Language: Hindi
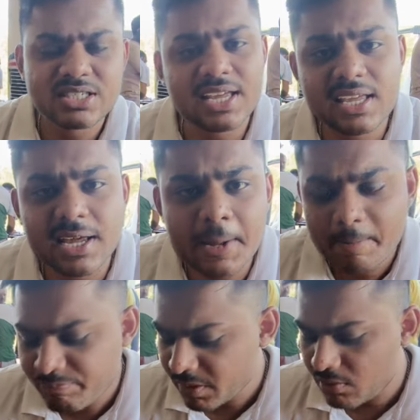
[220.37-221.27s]
सही है
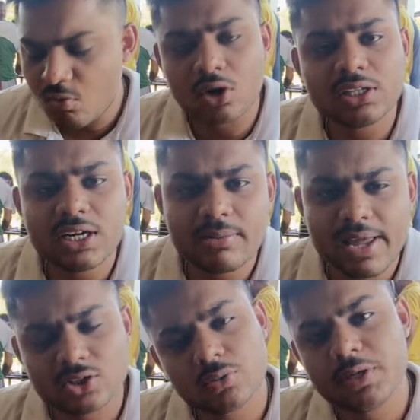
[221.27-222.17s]
वोटेड है
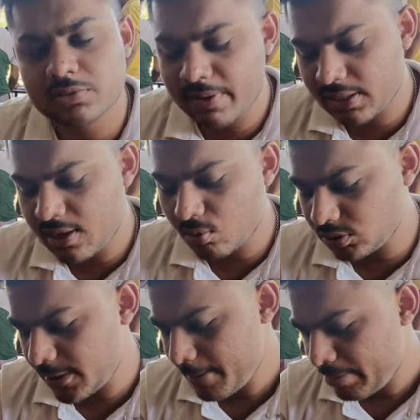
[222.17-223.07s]
भाई 120 में इतना
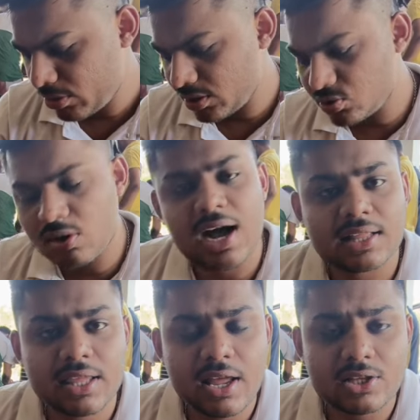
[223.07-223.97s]
कुछ तो इसको
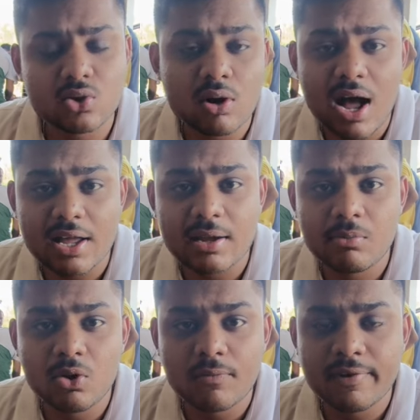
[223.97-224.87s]
खाते हैं इसको खा के
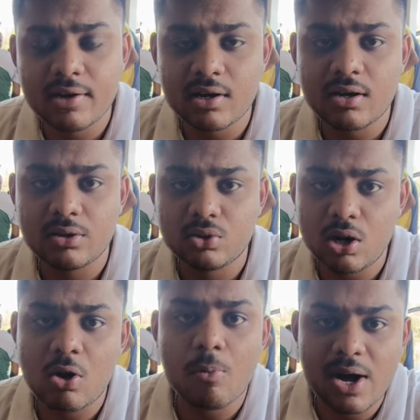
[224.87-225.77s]
हम लोग फिर
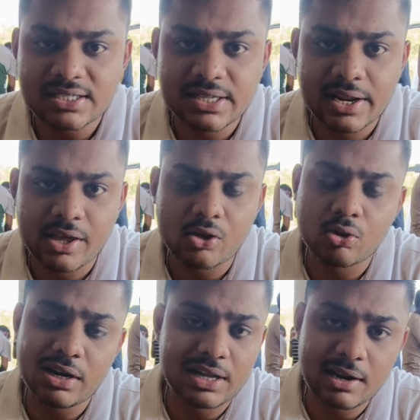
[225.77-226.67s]
थोड़ा उपवास करेंगे
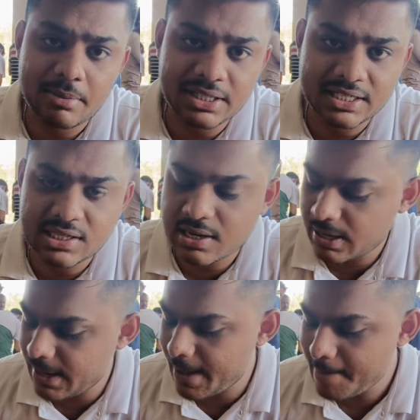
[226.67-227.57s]
क्योंकि कल हमें दर्शन
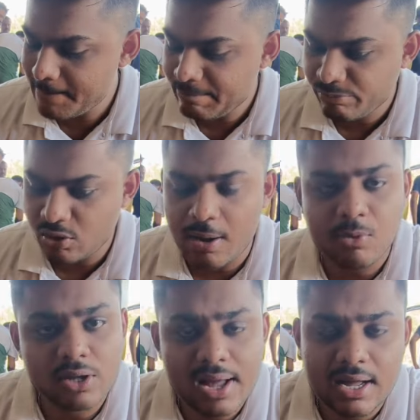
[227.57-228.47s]
करना है तो
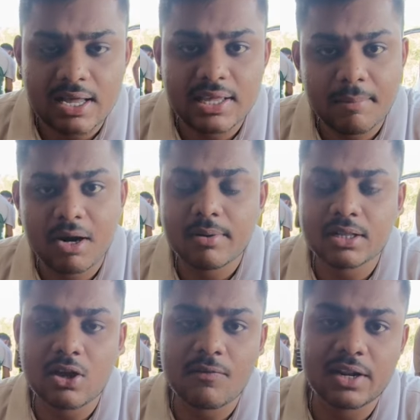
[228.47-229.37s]
आप लोग यहाँ खाइए पेड़
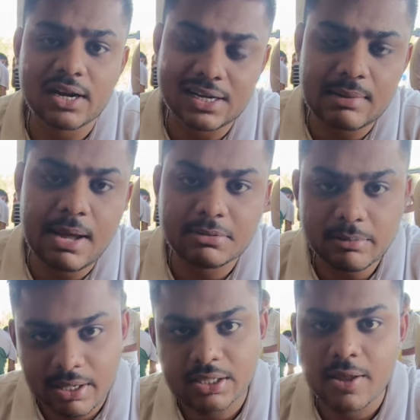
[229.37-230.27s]
भरते और फिर कटरा में
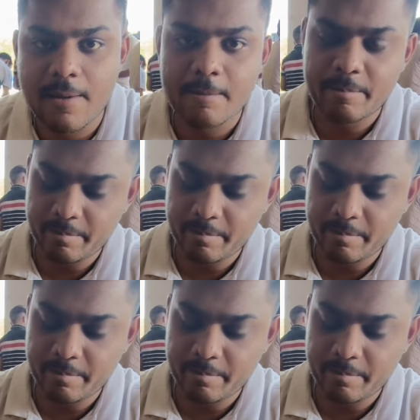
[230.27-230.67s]
आपसे मिलते हैं